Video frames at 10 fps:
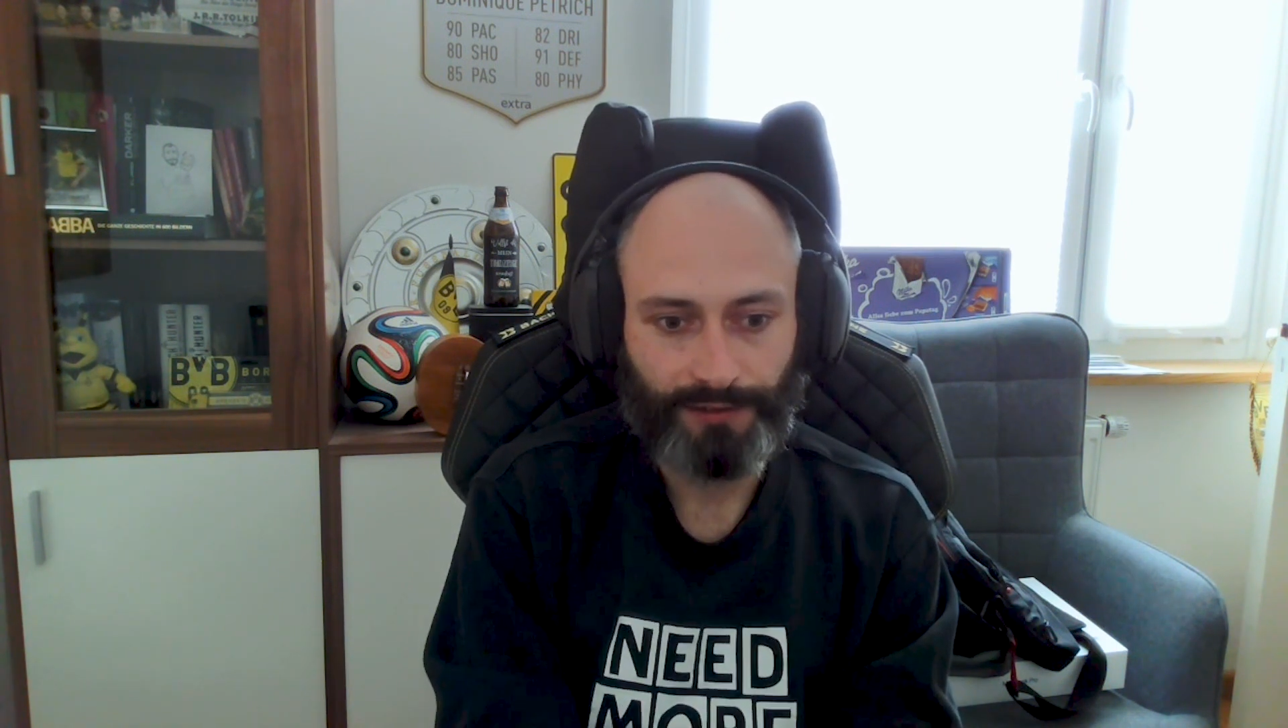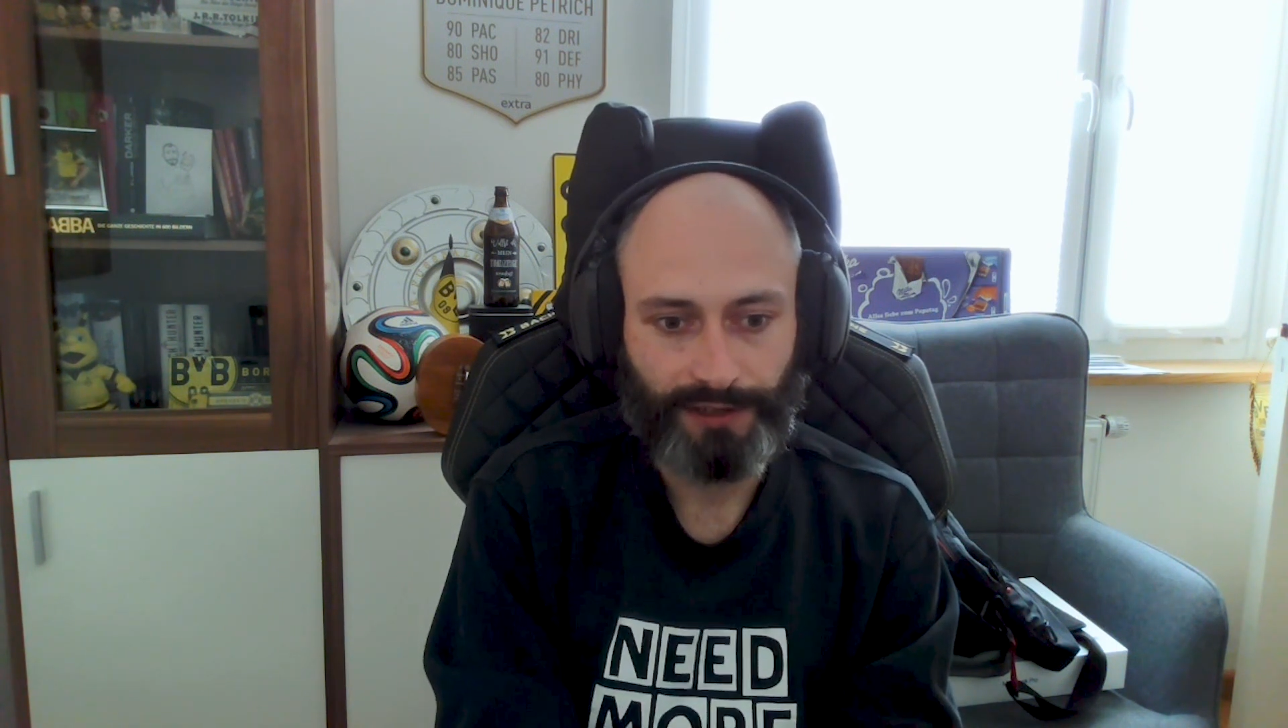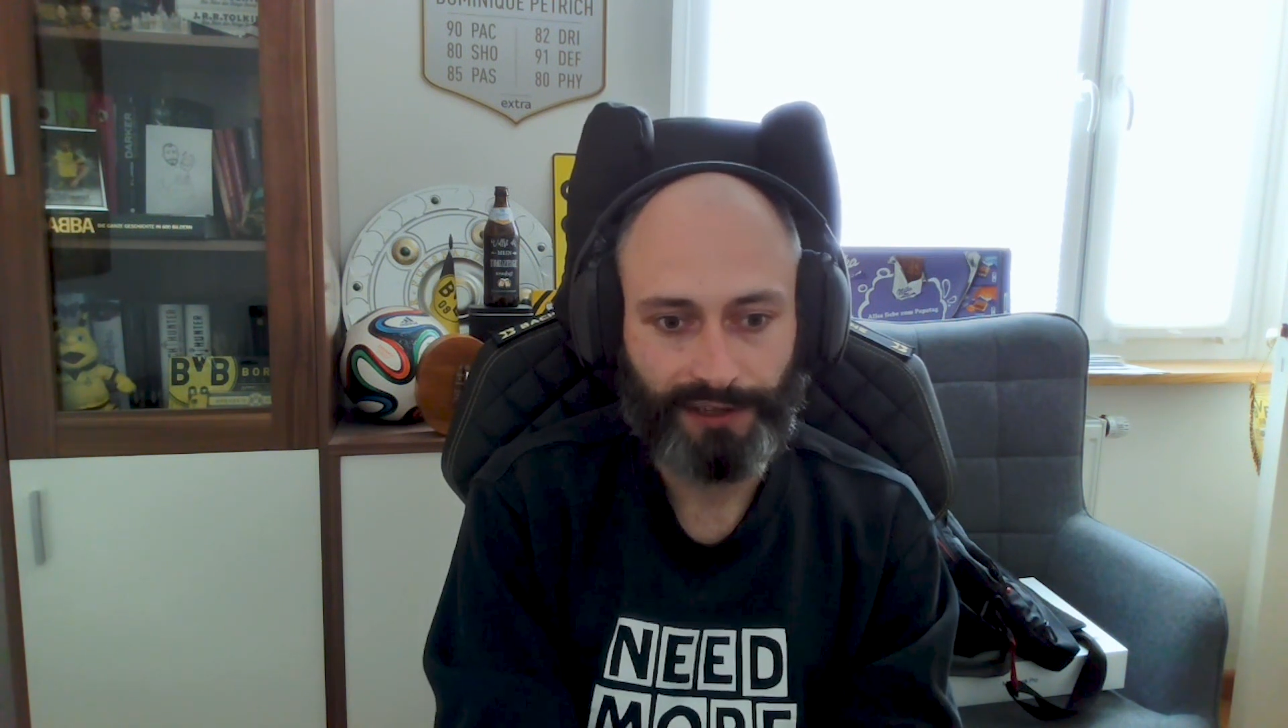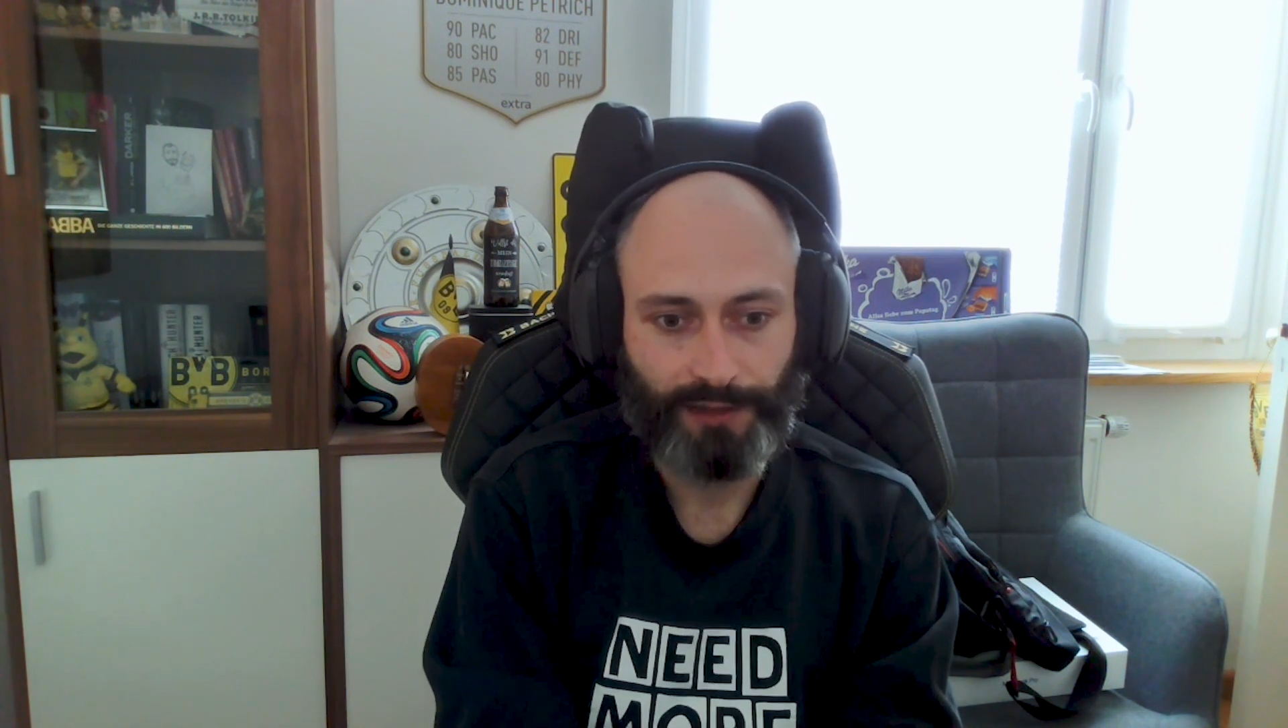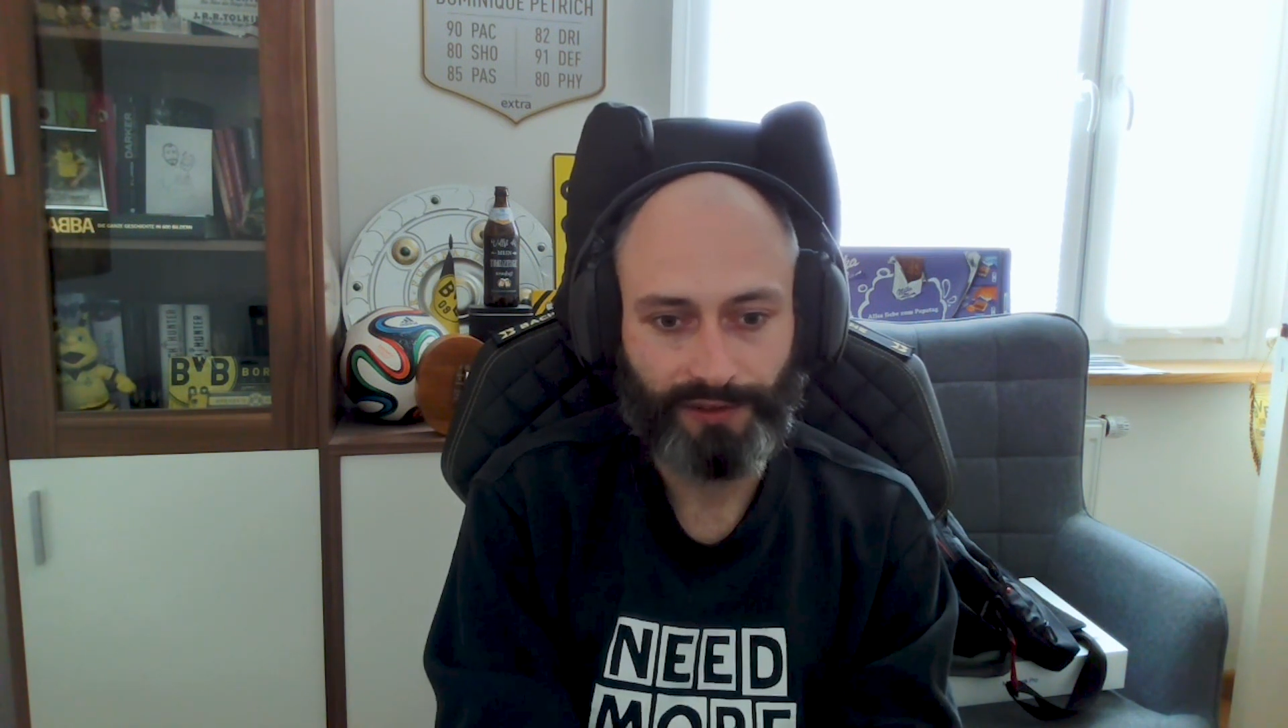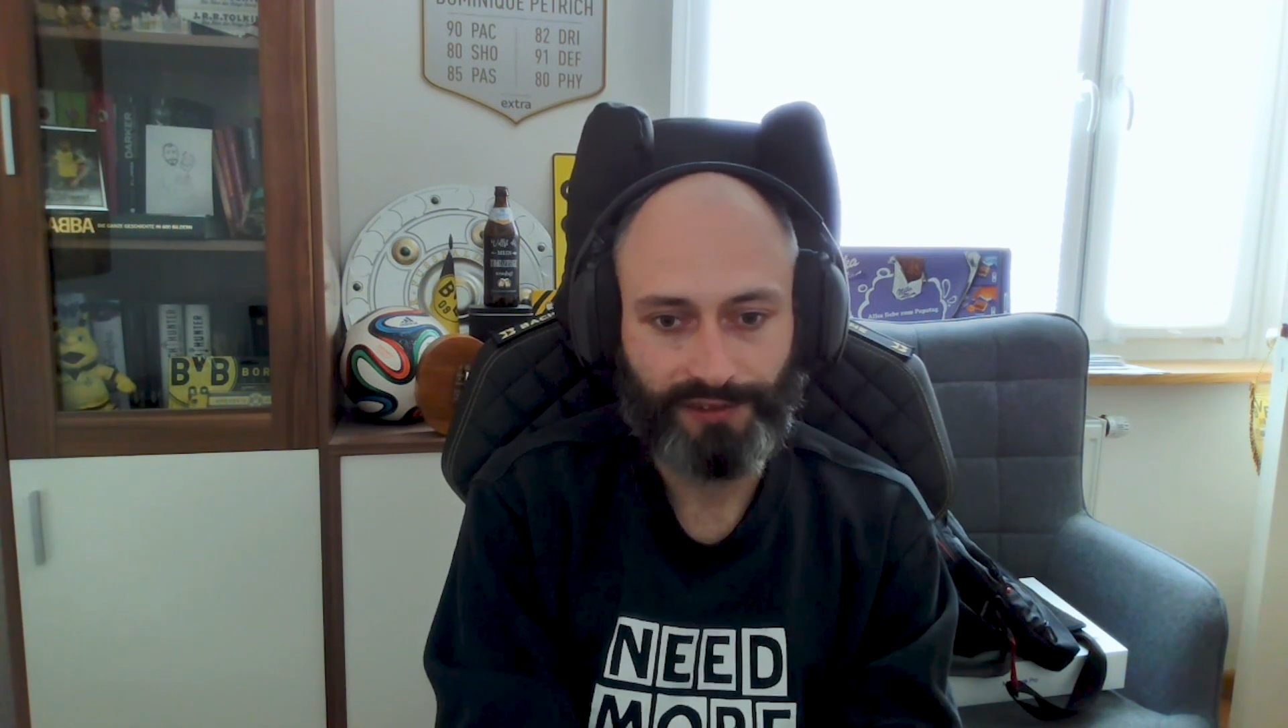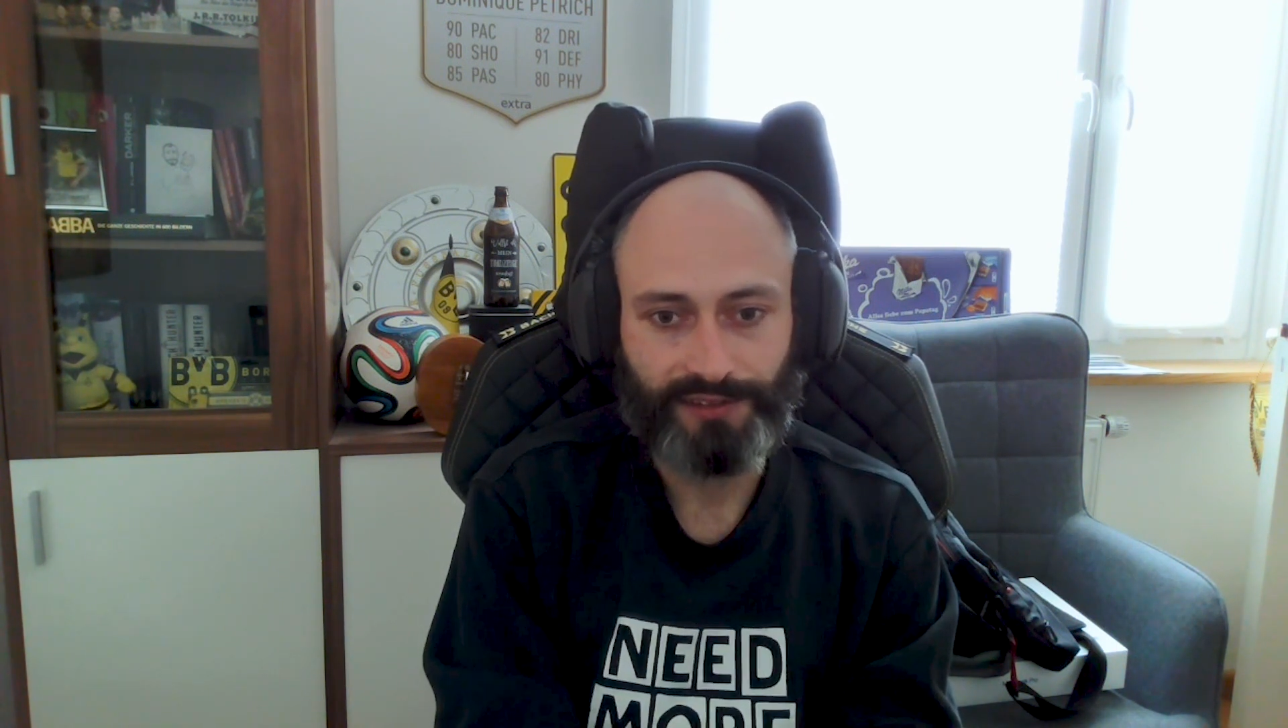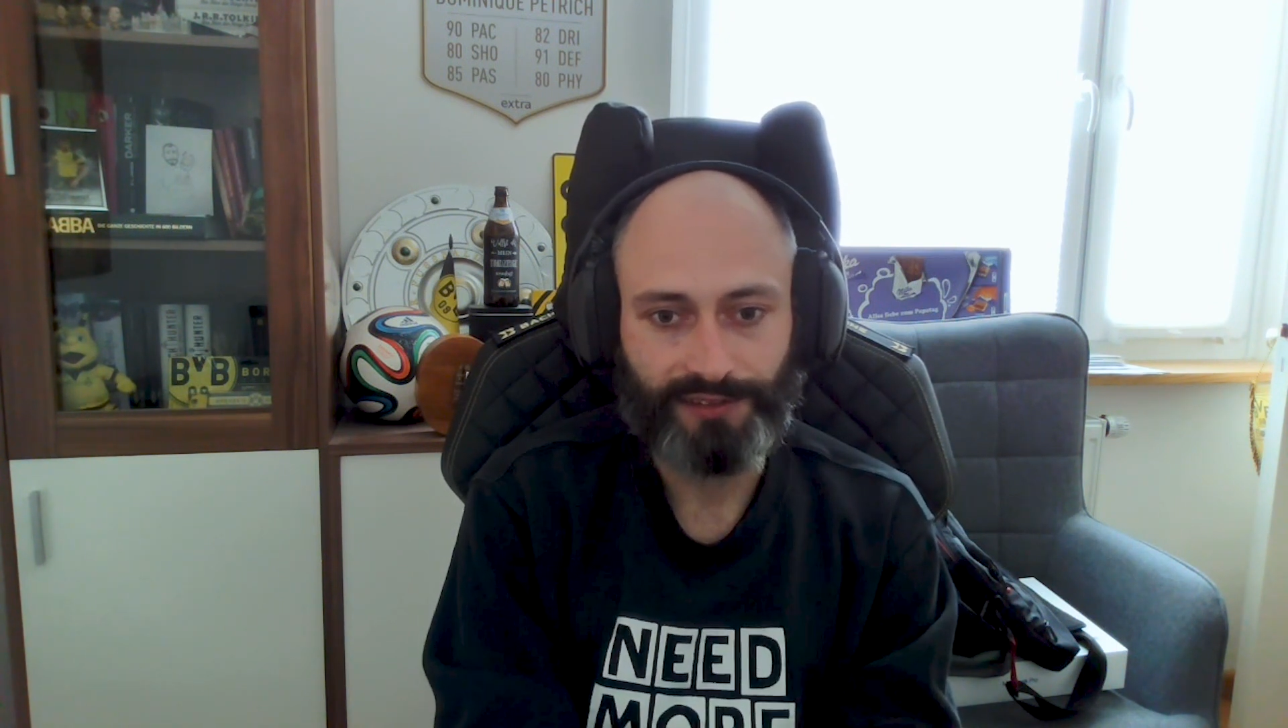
regelmäßig